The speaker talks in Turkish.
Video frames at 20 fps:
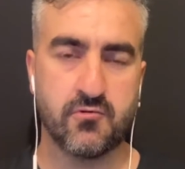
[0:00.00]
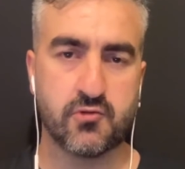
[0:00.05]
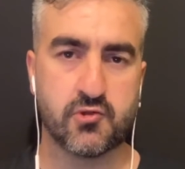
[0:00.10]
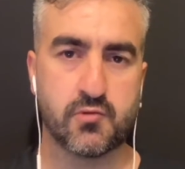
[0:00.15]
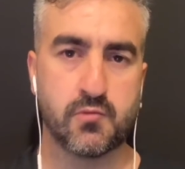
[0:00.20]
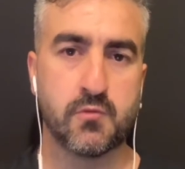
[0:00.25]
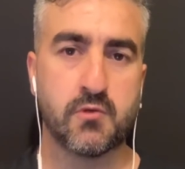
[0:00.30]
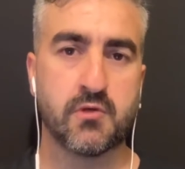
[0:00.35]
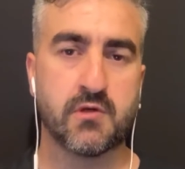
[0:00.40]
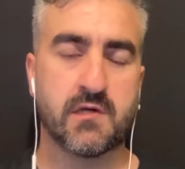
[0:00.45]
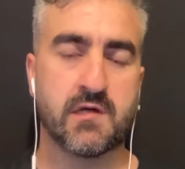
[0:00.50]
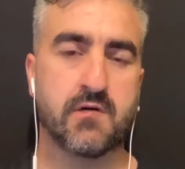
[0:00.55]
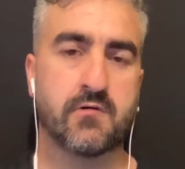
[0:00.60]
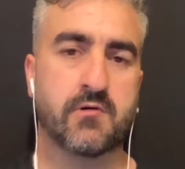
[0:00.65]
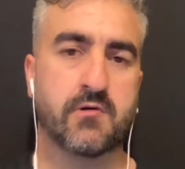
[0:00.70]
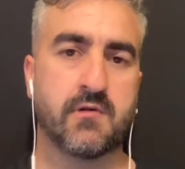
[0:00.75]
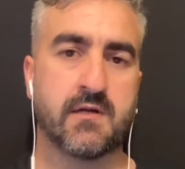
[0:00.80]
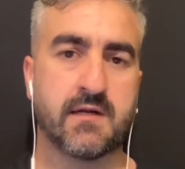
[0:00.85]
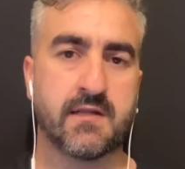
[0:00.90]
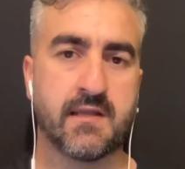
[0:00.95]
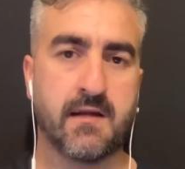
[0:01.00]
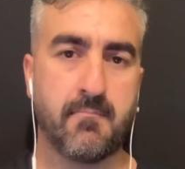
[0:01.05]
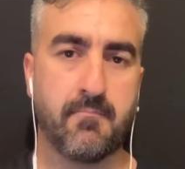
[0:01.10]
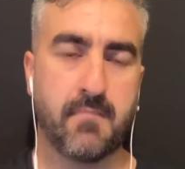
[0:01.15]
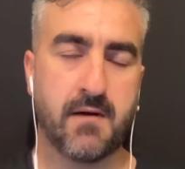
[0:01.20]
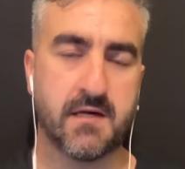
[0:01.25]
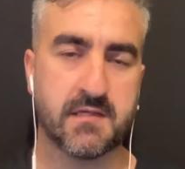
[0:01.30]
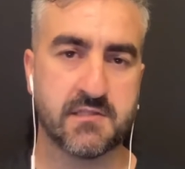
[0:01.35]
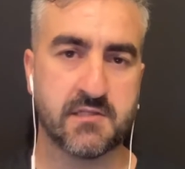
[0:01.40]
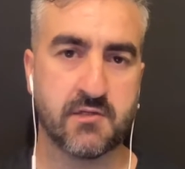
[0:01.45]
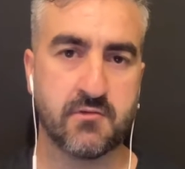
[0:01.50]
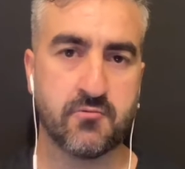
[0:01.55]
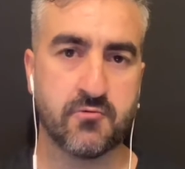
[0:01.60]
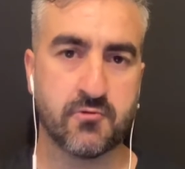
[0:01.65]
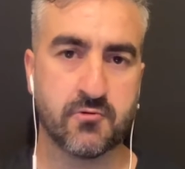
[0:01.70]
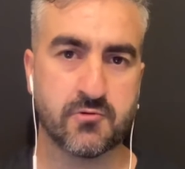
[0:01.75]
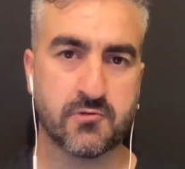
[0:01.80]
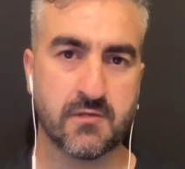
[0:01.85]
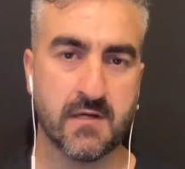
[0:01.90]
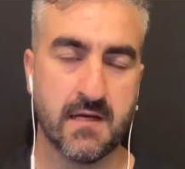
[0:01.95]
3 milyon avrolardan
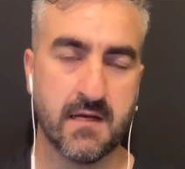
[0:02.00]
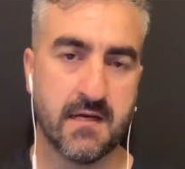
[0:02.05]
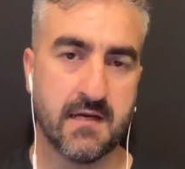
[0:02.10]
bahsediyoruz.